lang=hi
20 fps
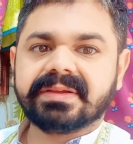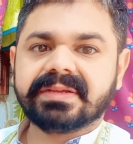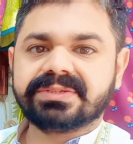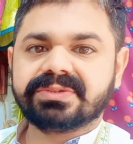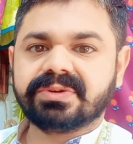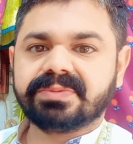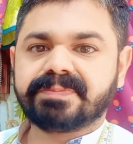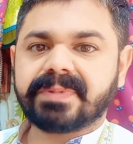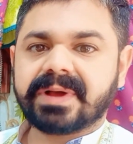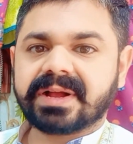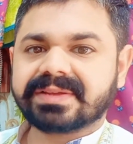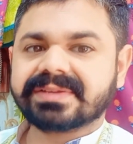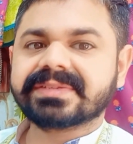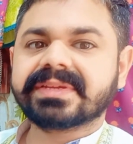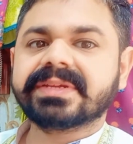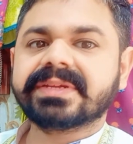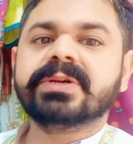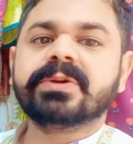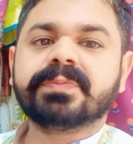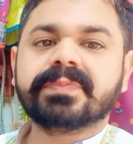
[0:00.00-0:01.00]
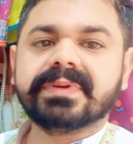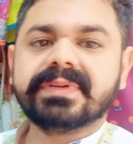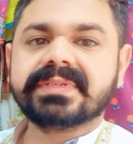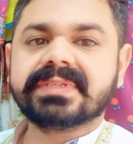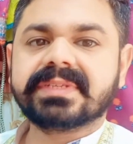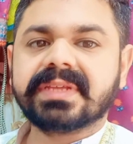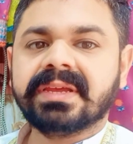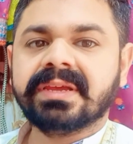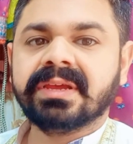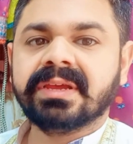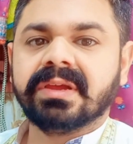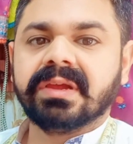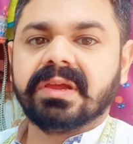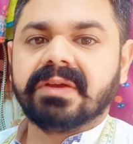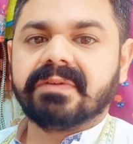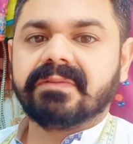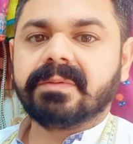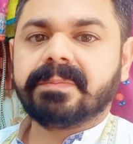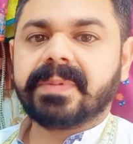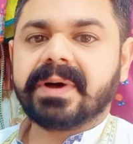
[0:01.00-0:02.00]
जो पाकिस्तानी रुपीज़ हैं
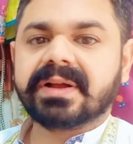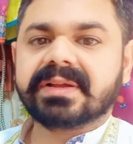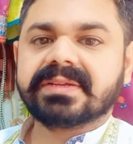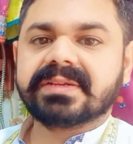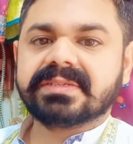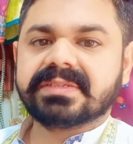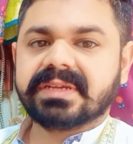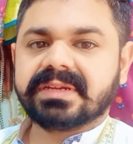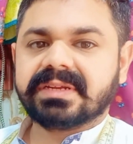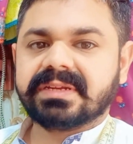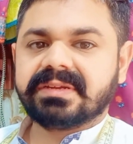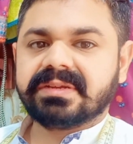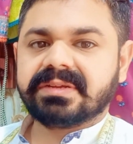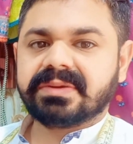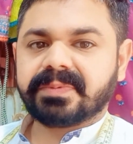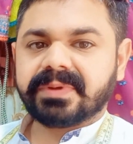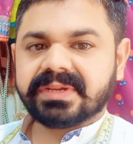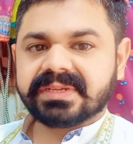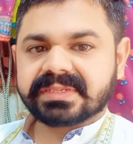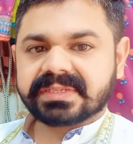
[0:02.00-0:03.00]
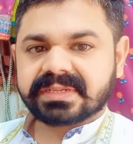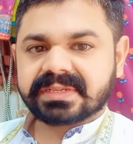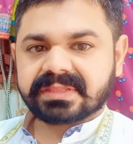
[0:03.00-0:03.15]
वो पाकिस्तानी रुपीज़